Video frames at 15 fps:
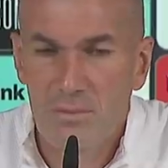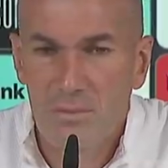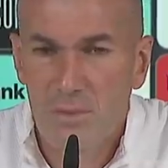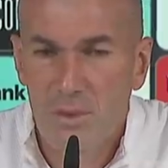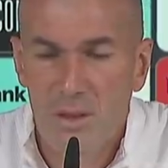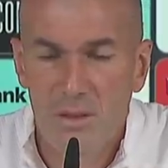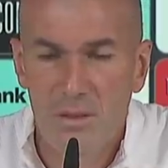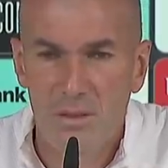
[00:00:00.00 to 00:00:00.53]

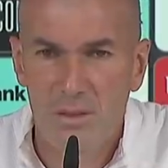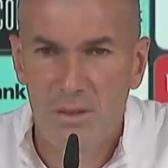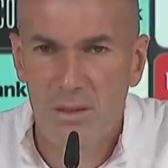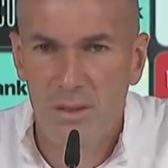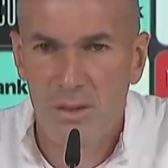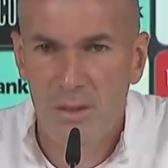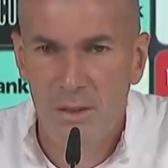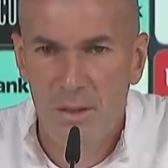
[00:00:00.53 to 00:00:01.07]
Bueno,
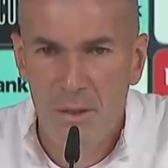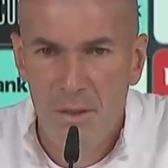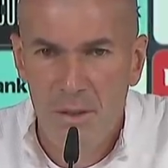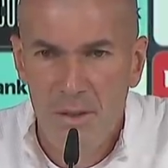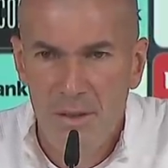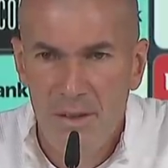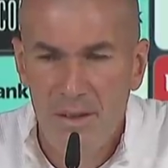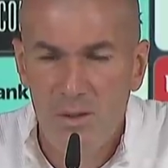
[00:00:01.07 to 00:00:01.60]

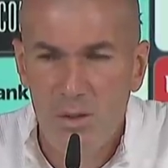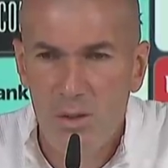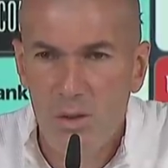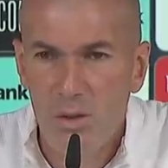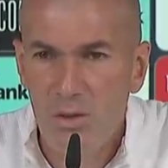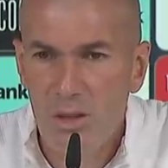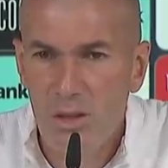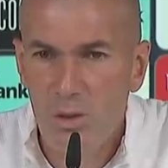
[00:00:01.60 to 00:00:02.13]
estos
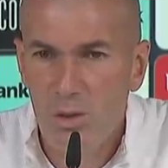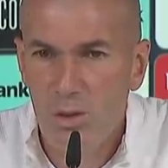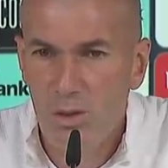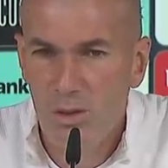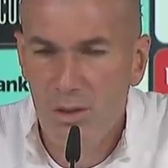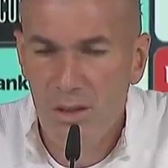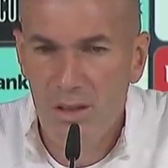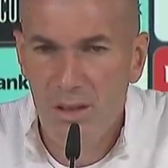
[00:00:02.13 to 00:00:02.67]
son
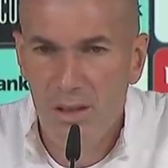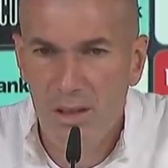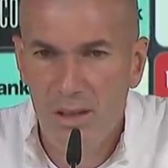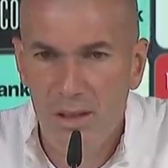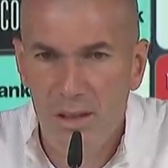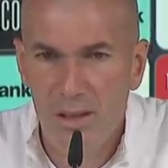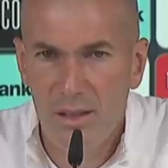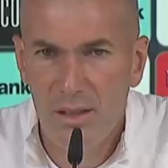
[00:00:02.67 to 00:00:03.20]
discusiones
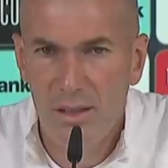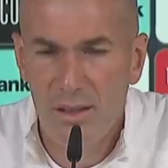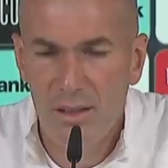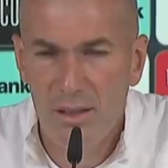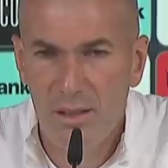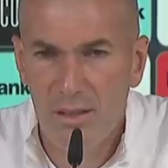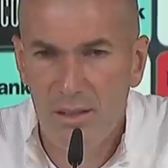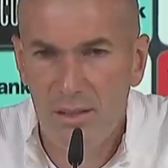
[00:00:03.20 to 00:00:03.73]

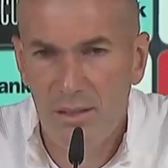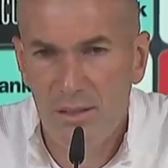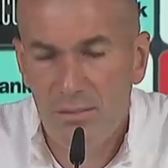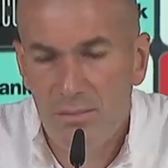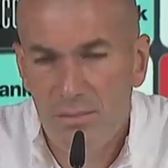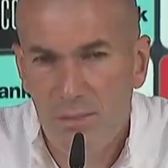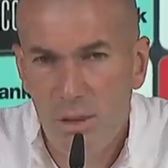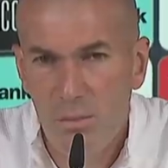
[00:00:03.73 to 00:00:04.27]
de,
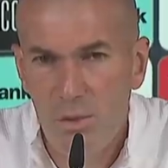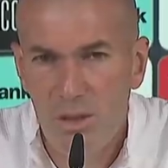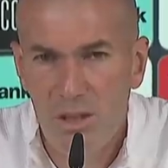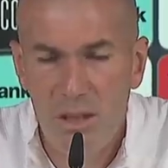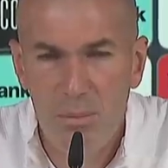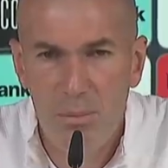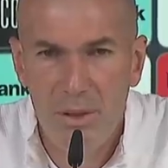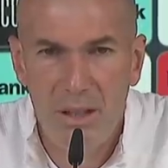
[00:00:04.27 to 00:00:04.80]
como
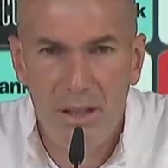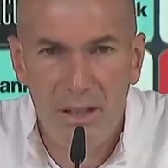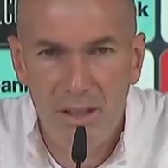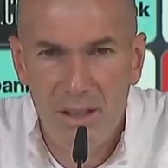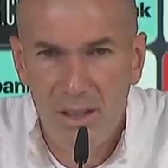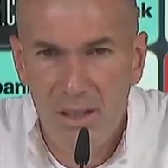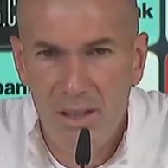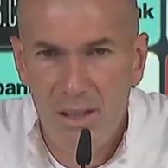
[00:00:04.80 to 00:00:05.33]
siempre
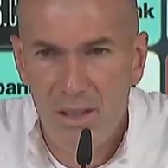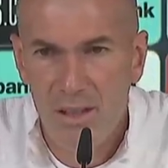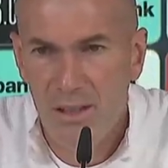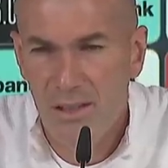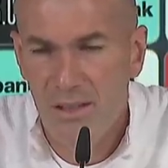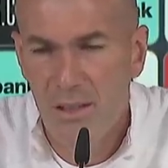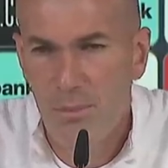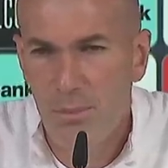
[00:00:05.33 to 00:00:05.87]

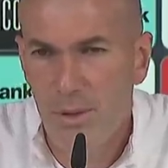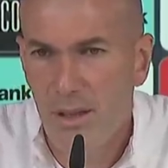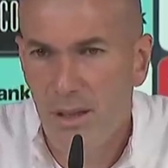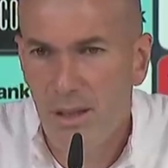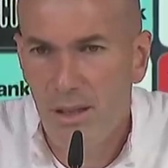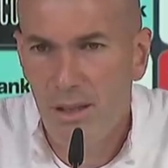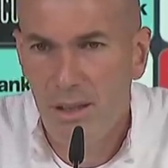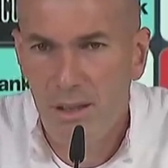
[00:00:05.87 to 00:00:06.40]
y,
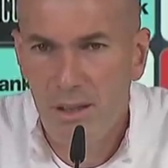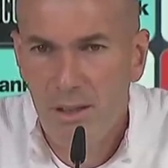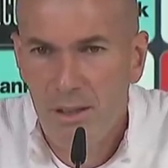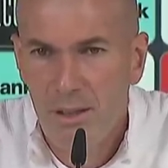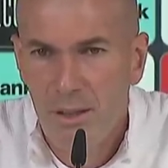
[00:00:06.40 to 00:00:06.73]
siempre